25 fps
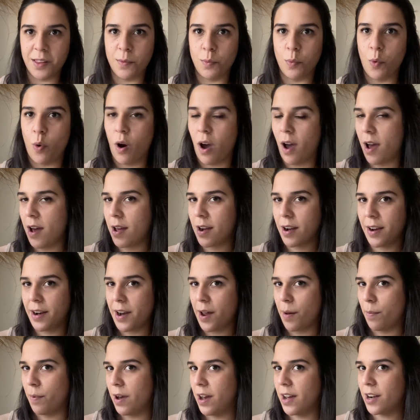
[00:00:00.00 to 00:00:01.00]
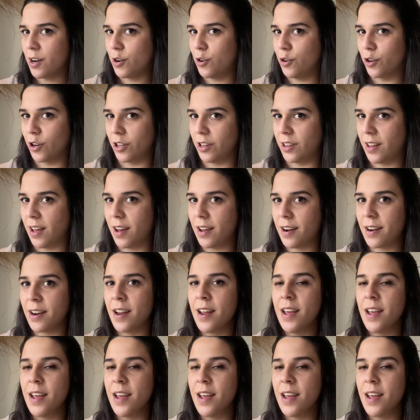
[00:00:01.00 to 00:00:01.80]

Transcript: dibujar, grabar, cortar.